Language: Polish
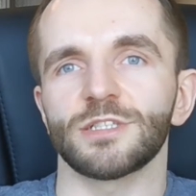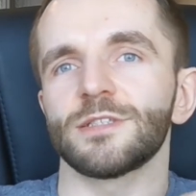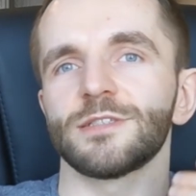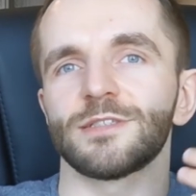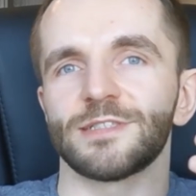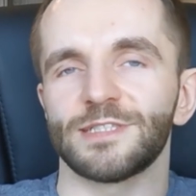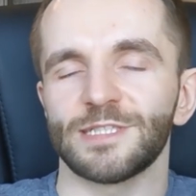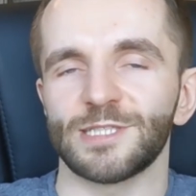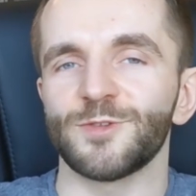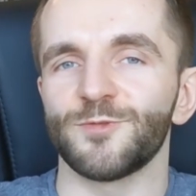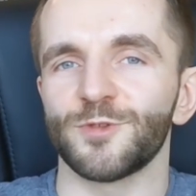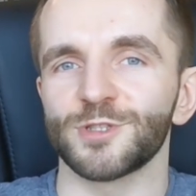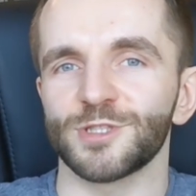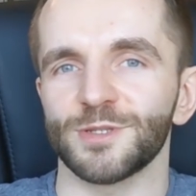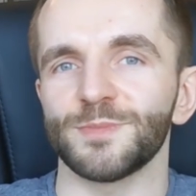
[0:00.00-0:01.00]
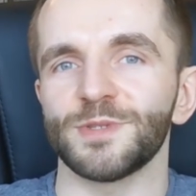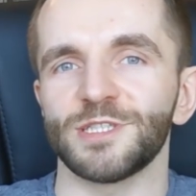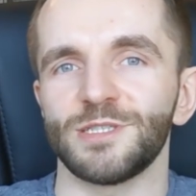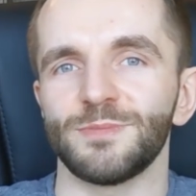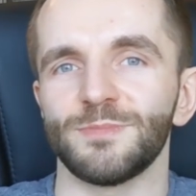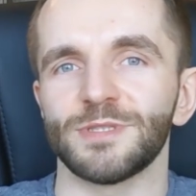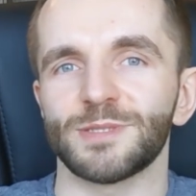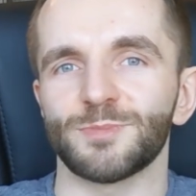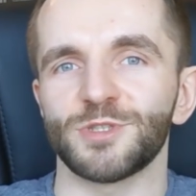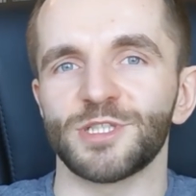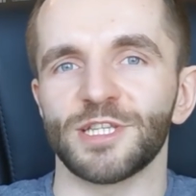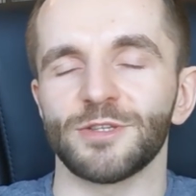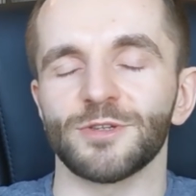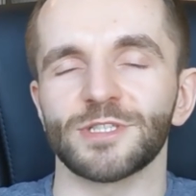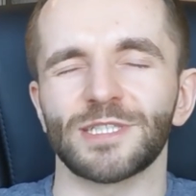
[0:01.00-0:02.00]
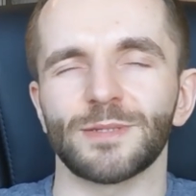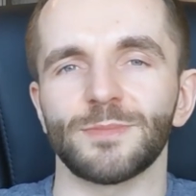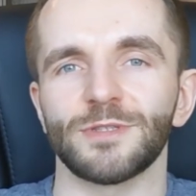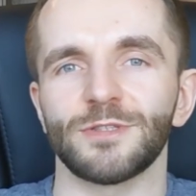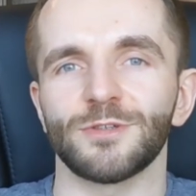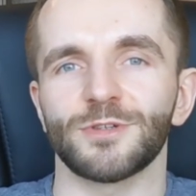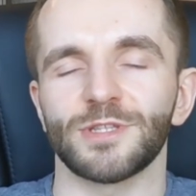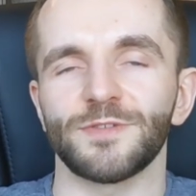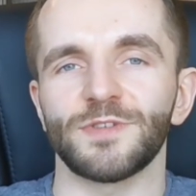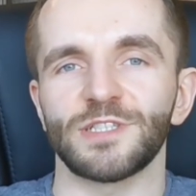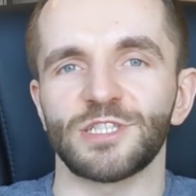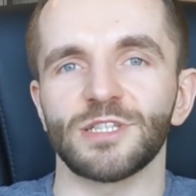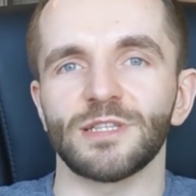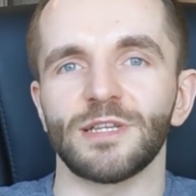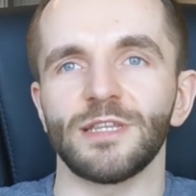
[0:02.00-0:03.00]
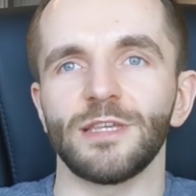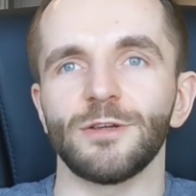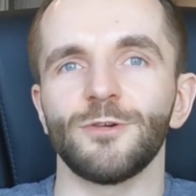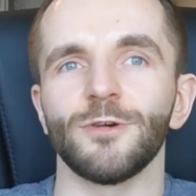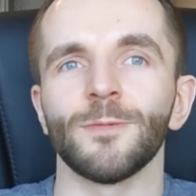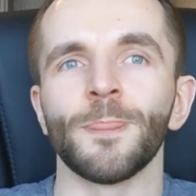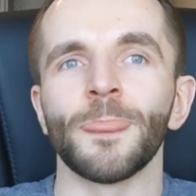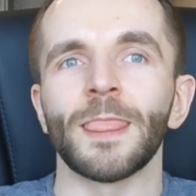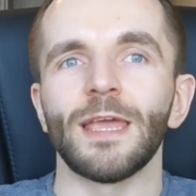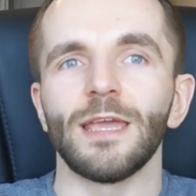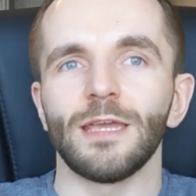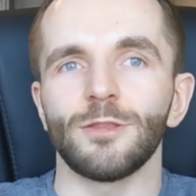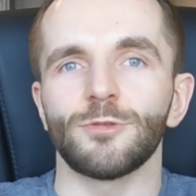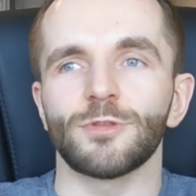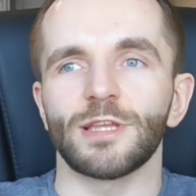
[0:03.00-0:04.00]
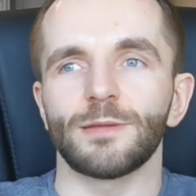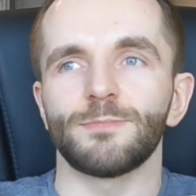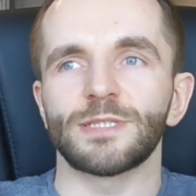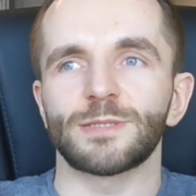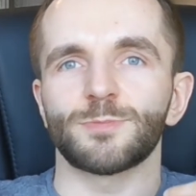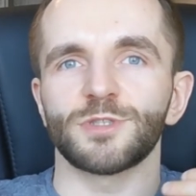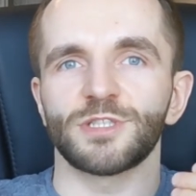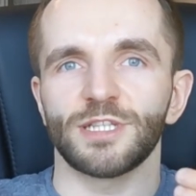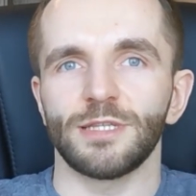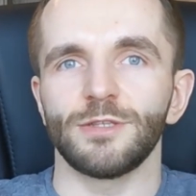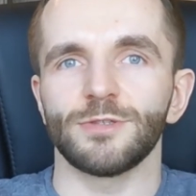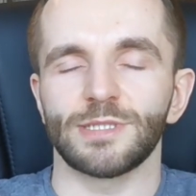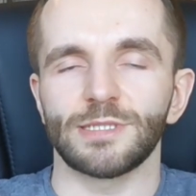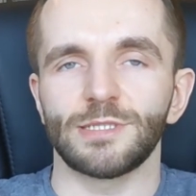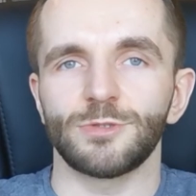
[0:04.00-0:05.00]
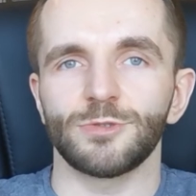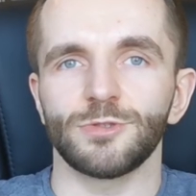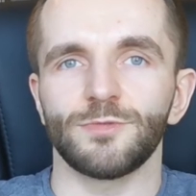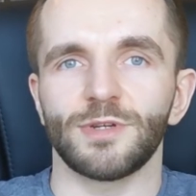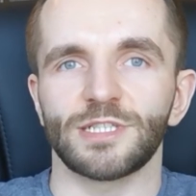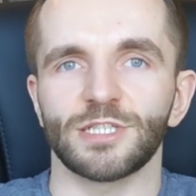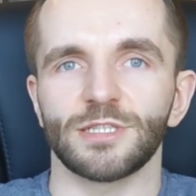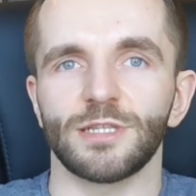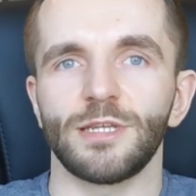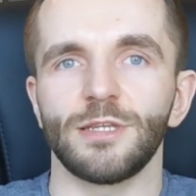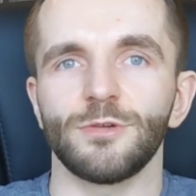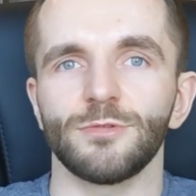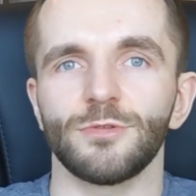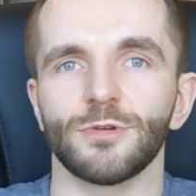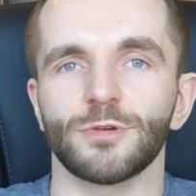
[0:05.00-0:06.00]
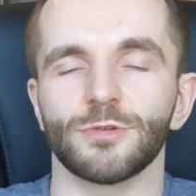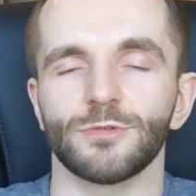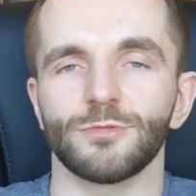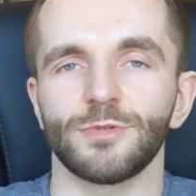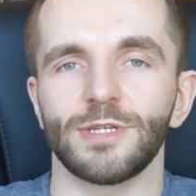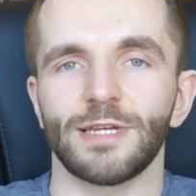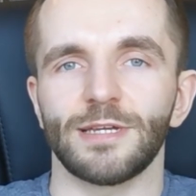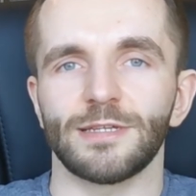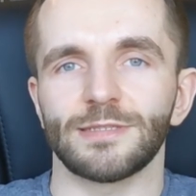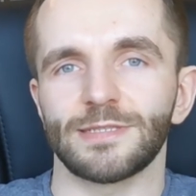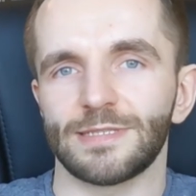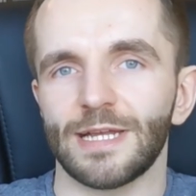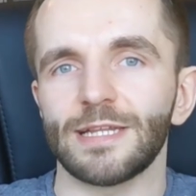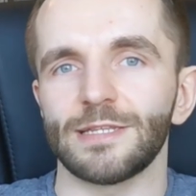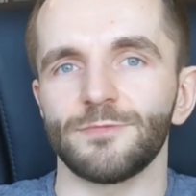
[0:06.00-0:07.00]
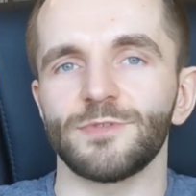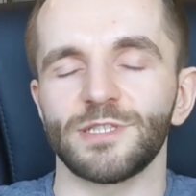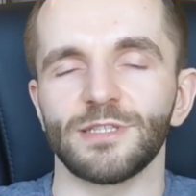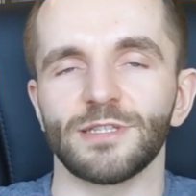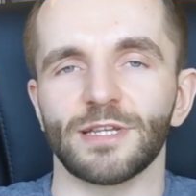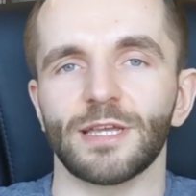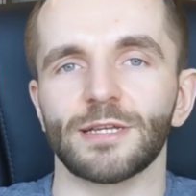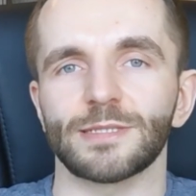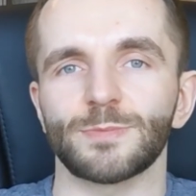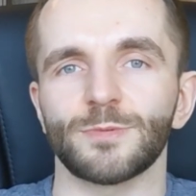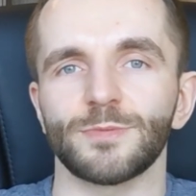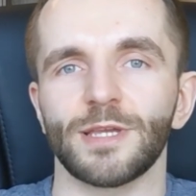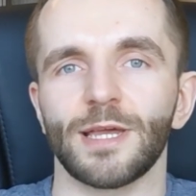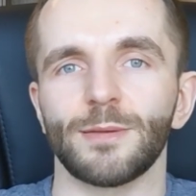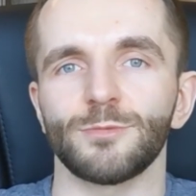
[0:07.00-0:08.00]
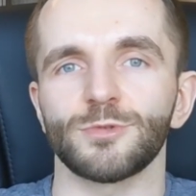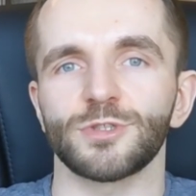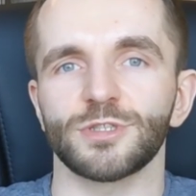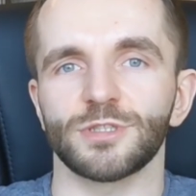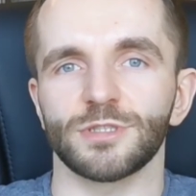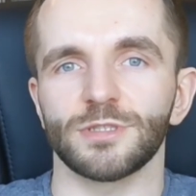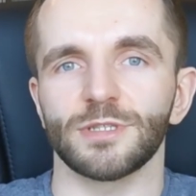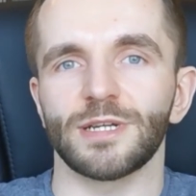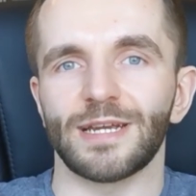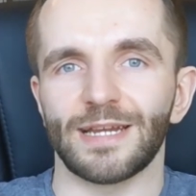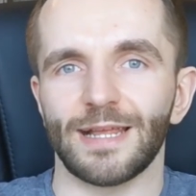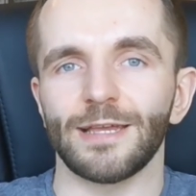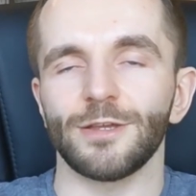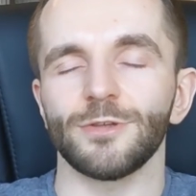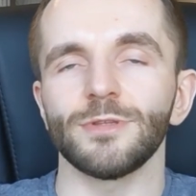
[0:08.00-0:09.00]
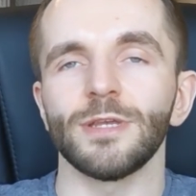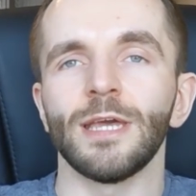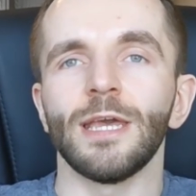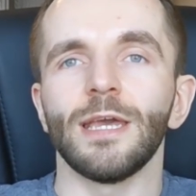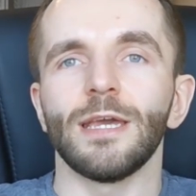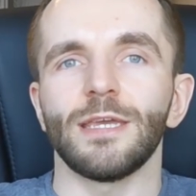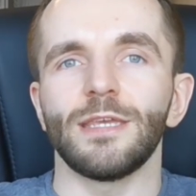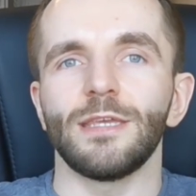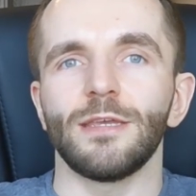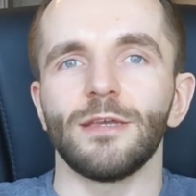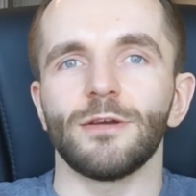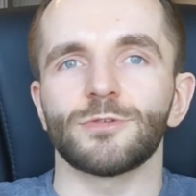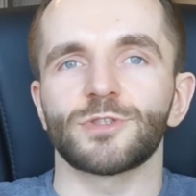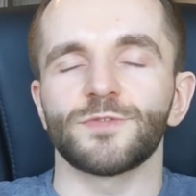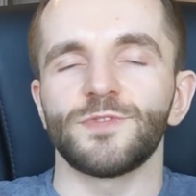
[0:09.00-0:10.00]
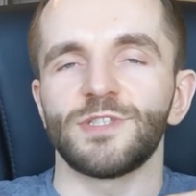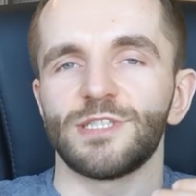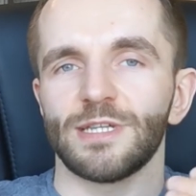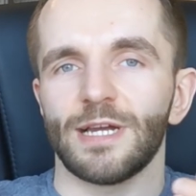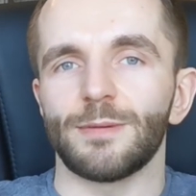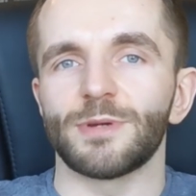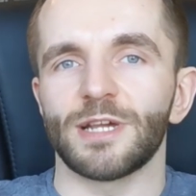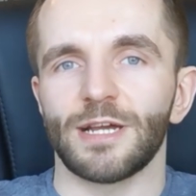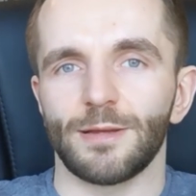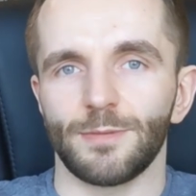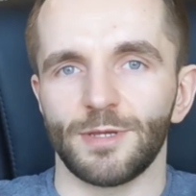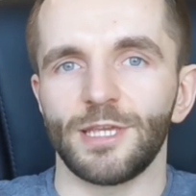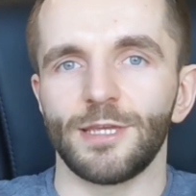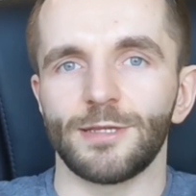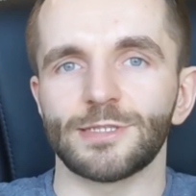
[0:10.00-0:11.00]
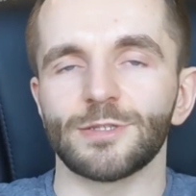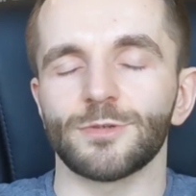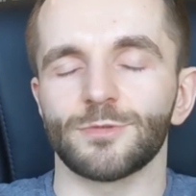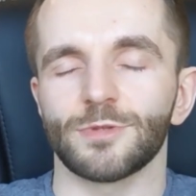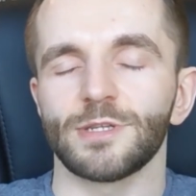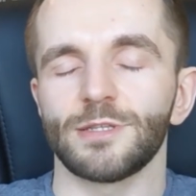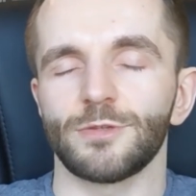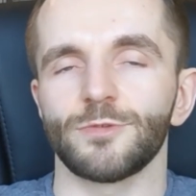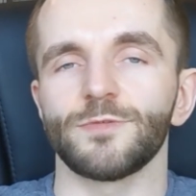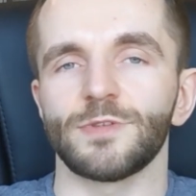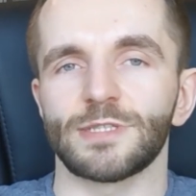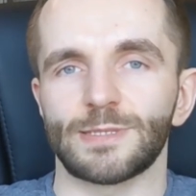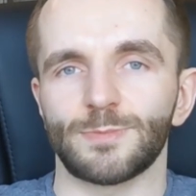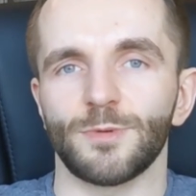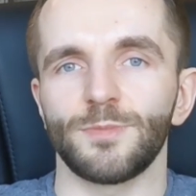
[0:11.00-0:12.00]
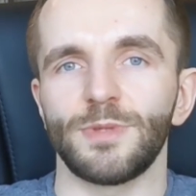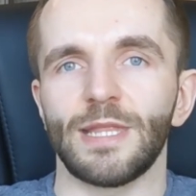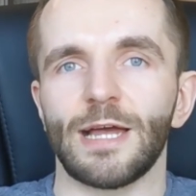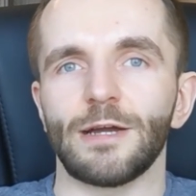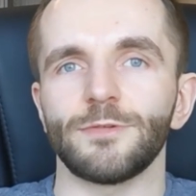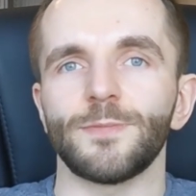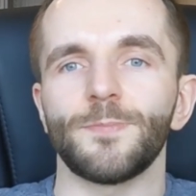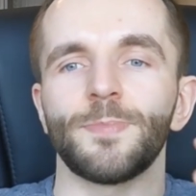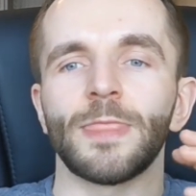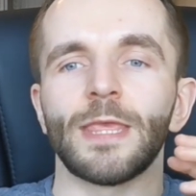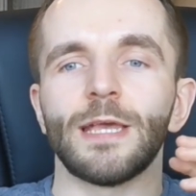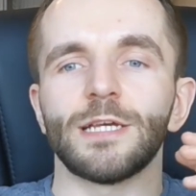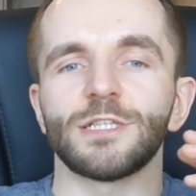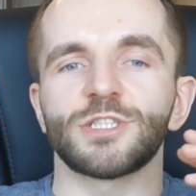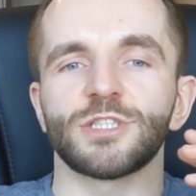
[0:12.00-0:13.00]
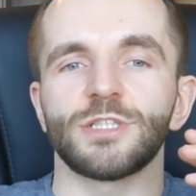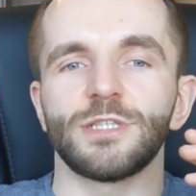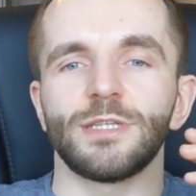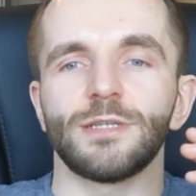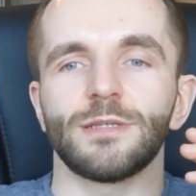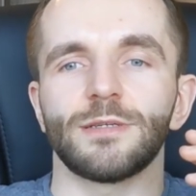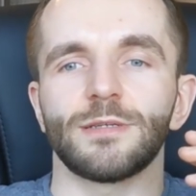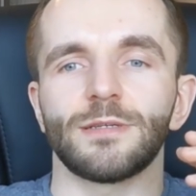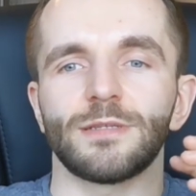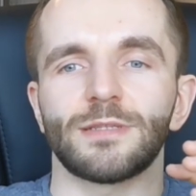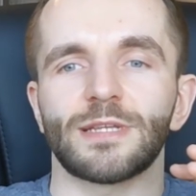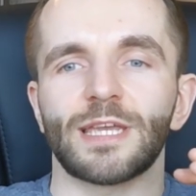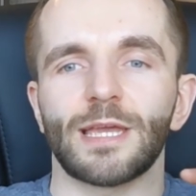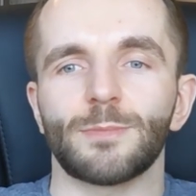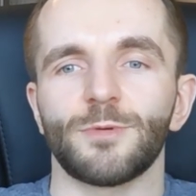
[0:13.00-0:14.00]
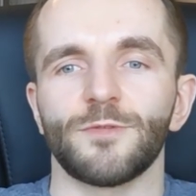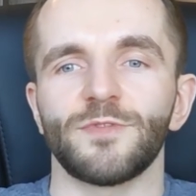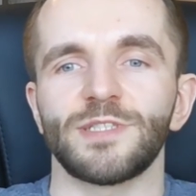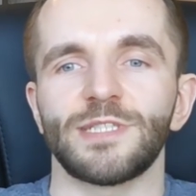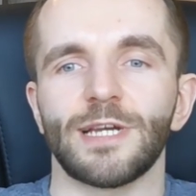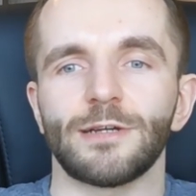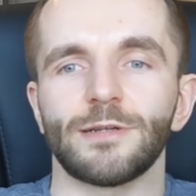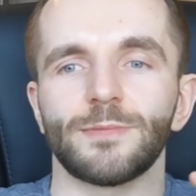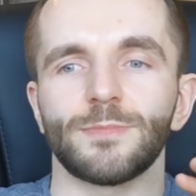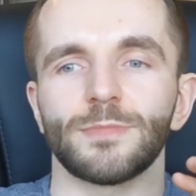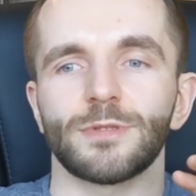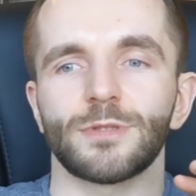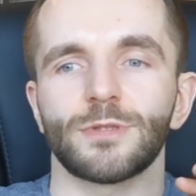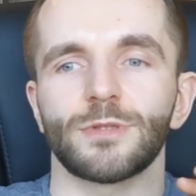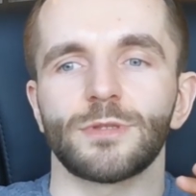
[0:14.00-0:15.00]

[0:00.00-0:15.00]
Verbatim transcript: e, ze stwórcą, jeśli bezpośrednio chcemy dokonywać channelingu. I tutaj bezpośrednio ze źródła channelingu dokonuje znany właśnie, tak jak wspomniałem już, e, Krajon i oczywiście Abraham Hicks, o której również wspominałem. Czyli, tak jak powiedziałem,